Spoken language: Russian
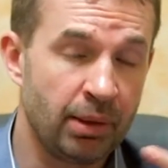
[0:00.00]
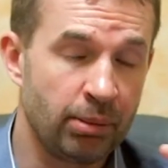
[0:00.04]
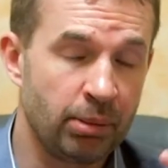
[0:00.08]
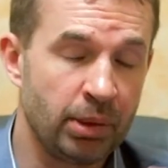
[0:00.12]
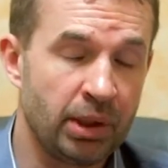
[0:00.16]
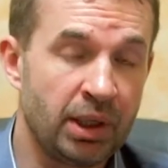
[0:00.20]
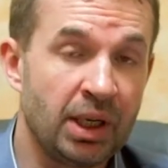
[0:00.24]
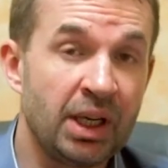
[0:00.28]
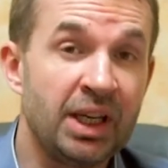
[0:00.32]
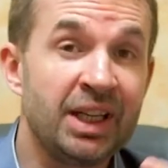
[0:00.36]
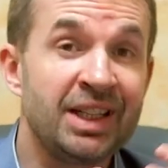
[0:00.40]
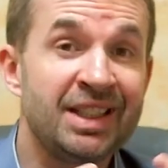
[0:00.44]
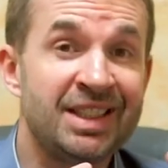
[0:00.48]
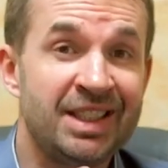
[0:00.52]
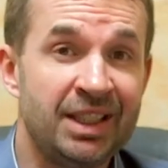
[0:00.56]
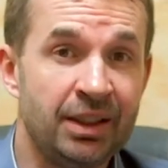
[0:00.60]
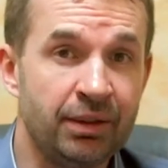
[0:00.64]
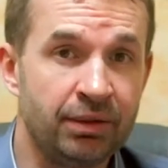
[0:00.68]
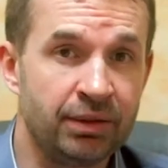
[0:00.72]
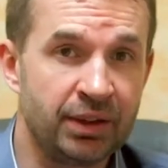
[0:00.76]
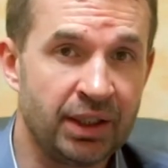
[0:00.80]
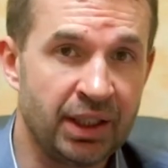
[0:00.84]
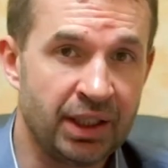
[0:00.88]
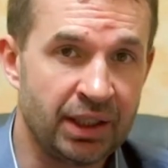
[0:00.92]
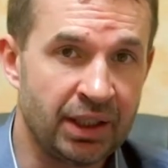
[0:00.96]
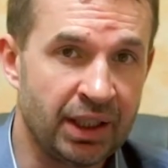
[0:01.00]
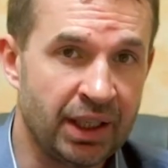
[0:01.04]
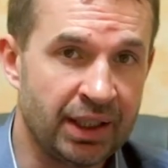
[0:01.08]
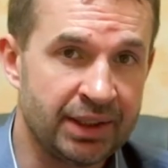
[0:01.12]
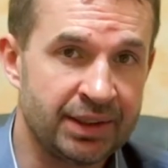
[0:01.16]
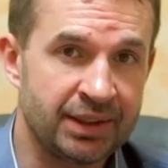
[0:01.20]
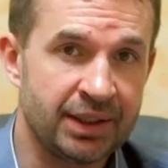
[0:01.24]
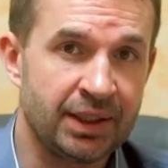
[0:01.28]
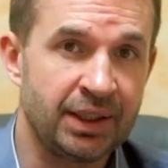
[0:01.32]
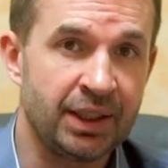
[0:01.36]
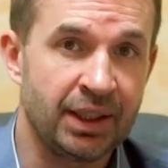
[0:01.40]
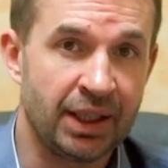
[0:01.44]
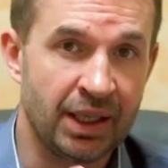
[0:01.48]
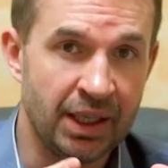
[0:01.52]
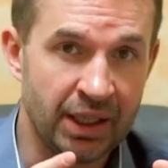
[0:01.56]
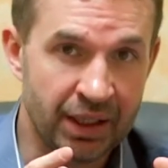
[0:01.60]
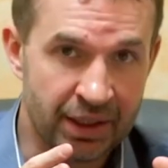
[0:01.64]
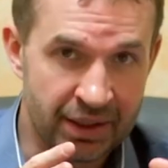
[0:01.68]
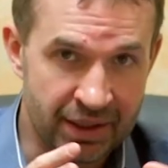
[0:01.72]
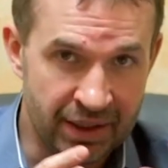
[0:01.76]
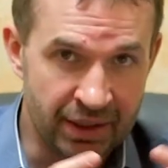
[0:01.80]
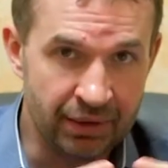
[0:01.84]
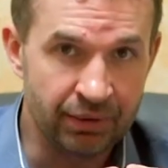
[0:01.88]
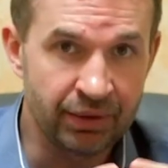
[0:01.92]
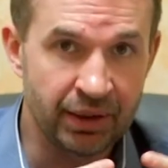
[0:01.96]
Мы коллективная нация и
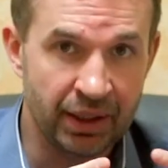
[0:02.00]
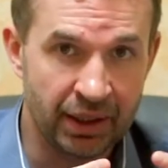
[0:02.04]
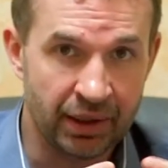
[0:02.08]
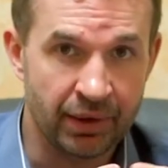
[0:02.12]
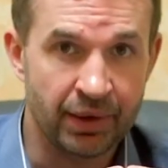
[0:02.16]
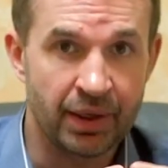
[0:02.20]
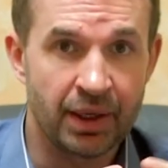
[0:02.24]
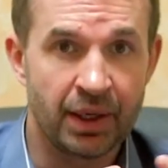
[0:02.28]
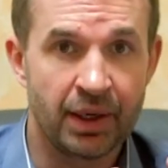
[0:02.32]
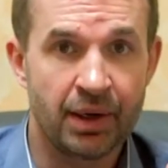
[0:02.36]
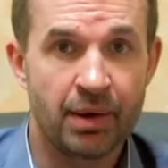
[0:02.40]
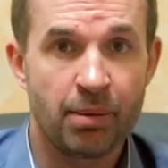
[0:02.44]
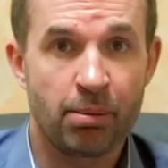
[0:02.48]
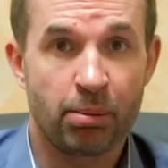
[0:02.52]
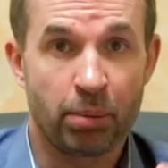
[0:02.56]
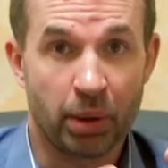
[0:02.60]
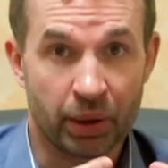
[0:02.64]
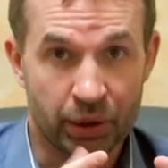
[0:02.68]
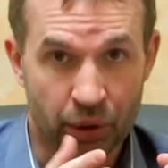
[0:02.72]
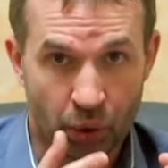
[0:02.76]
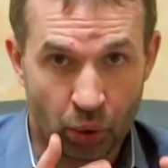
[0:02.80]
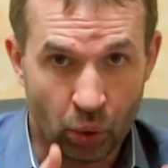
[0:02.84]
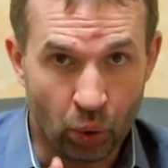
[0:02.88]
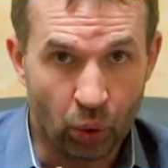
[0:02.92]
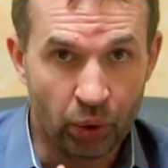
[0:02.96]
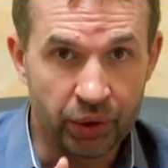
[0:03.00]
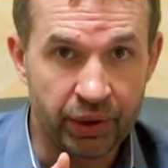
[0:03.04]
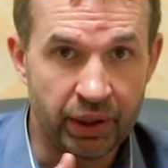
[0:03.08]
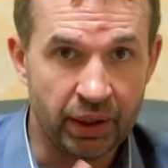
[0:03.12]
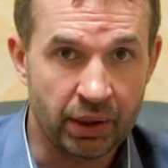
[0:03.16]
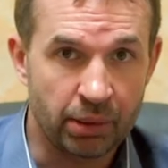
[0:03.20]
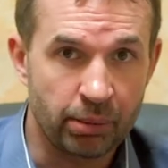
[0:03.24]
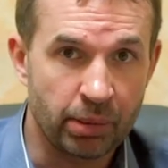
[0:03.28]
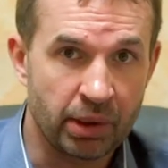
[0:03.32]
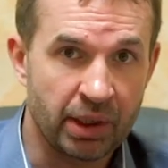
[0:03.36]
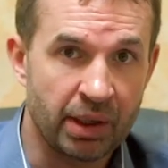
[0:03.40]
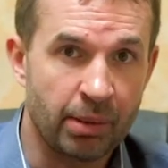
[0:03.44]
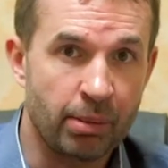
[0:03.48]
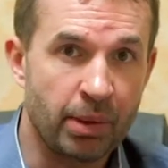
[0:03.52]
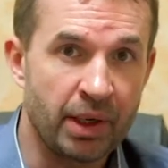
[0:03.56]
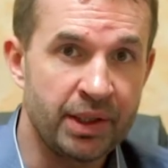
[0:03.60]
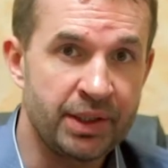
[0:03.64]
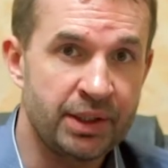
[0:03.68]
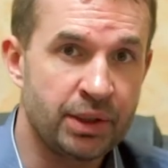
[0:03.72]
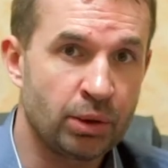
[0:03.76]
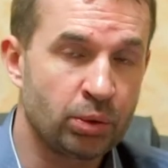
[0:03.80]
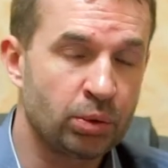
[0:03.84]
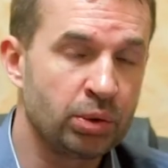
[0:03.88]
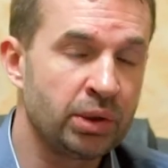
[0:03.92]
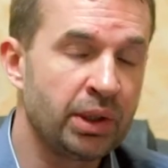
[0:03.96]
коллективные подходы к
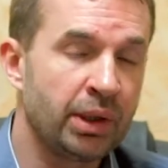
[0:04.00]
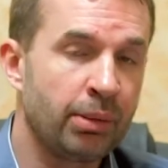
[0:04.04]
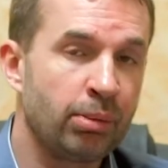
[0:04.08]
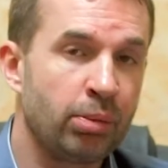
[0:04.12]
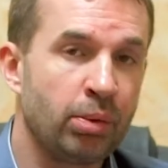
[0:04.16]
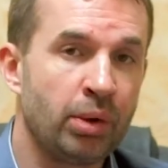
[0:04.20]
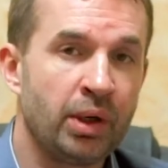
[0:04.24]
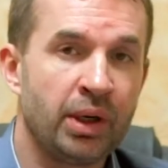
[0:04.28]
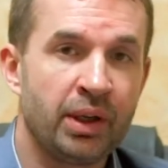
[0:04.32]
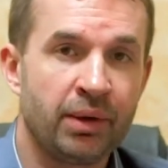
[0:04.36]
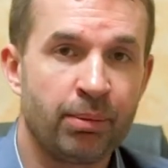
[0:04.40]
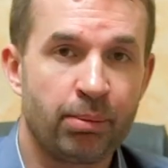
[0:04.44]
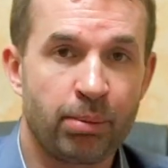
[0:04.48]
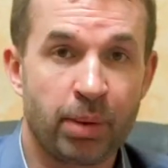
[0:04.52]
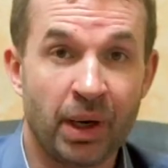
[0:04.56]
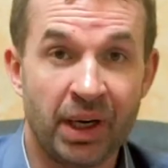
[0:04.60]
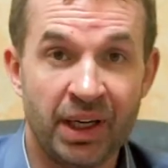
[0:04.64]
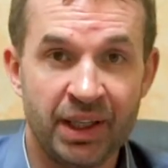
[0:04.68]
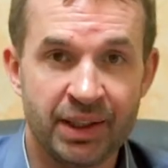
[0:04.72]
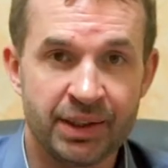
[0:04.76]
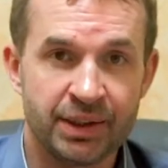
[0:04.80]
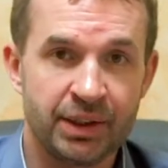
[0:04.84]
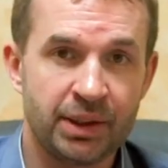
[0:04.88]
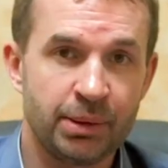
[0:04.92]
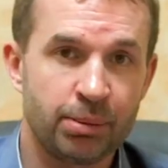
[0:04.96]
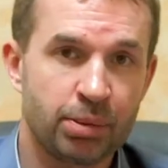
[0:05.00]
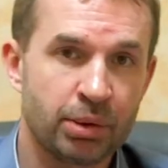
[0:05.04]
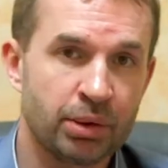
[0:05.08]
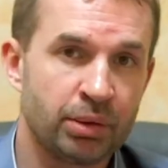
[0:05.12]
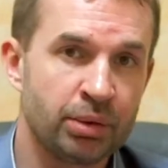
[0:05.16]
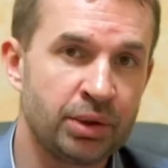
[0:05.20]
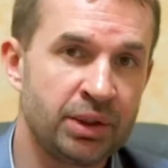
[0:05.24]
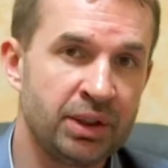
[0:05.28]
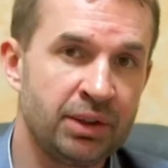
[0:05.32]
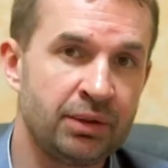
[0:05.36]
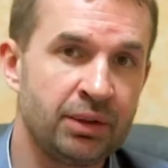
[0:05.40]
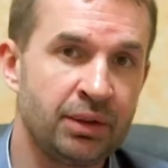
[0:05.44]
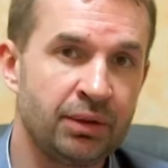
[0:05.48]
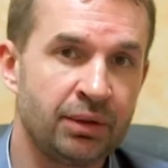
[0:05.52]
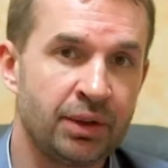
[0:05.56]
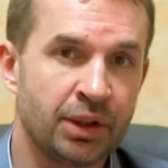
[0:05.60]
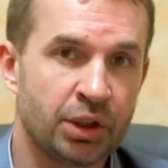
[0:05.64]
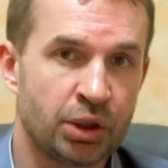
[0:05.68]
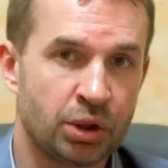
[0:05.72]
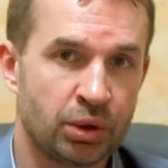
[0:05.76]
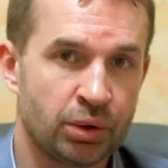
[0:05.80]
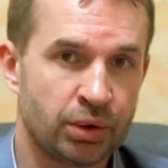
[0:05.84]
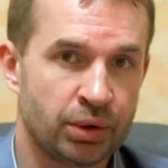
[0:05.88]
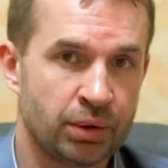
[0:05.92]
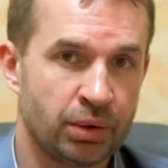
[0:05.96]
команде куда более полезные и продуктивные в
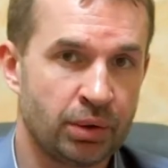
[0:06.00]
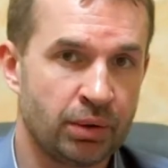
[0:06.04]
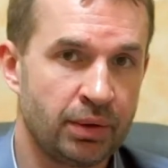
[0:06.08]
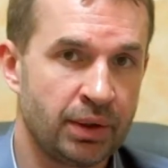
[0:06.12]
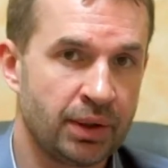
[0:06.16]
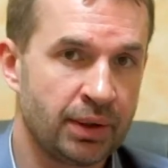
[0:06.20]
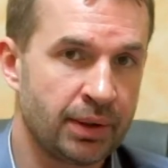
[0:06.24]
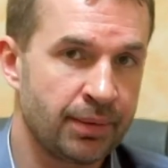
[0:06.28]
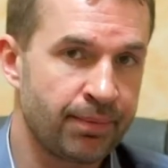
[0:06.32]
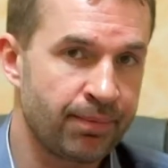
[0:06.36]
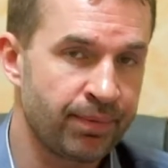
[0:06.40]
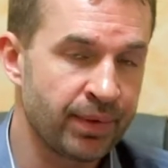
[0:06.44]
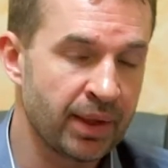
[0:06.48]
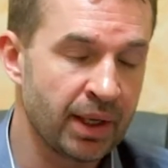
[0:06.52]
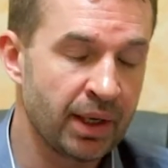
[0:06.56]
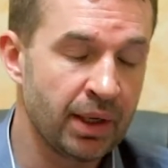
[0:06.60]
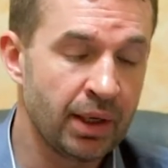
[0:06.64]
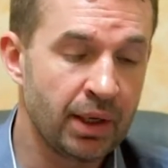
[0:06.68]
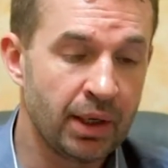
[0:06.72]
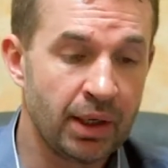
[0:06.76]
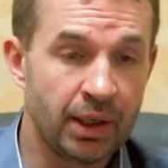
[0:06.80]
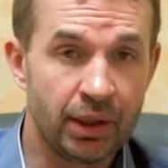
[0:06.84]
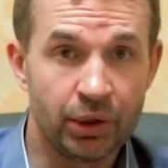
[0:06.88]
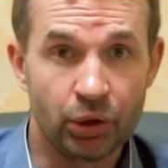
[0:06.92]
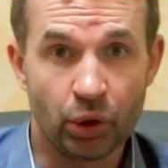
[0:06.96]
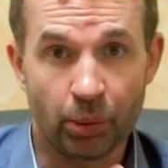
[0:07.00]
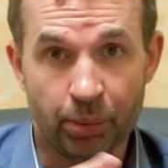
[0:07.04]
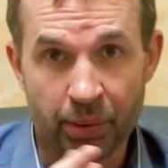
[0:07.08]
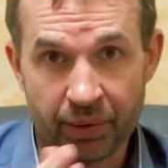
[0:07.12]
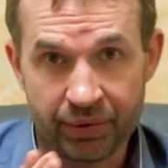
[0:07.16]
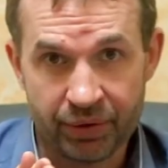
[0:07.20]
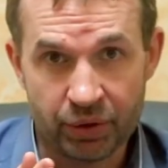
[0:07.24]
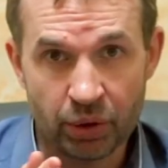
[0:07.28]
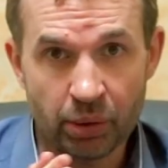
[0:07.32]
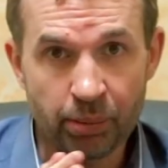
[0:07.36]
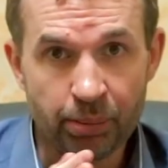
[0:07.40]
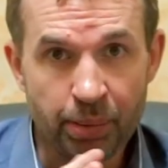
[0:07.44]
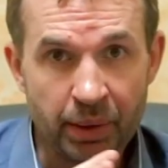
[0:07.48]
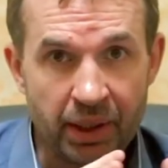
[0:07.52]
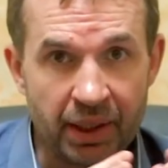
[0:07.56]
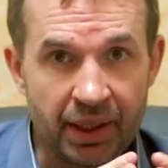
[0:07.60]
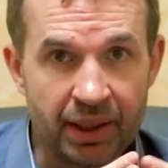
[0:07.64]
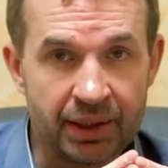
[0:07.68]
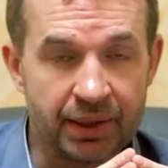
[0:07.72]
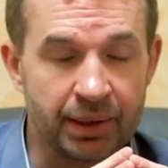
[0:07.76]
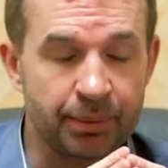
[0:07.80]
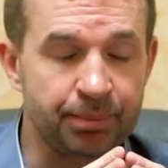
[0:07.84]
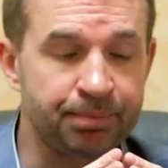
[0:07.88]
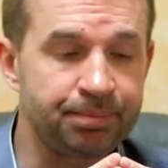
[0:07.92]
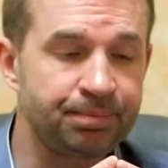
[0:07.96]
наших условиях. Но при всем при
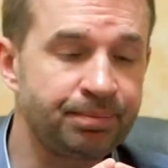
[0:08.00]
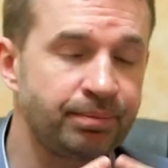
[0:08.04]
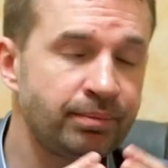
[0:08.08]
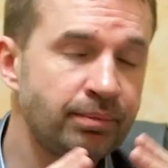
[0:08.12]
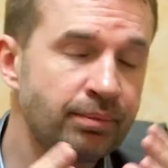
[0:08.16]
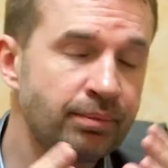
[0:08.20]
этом,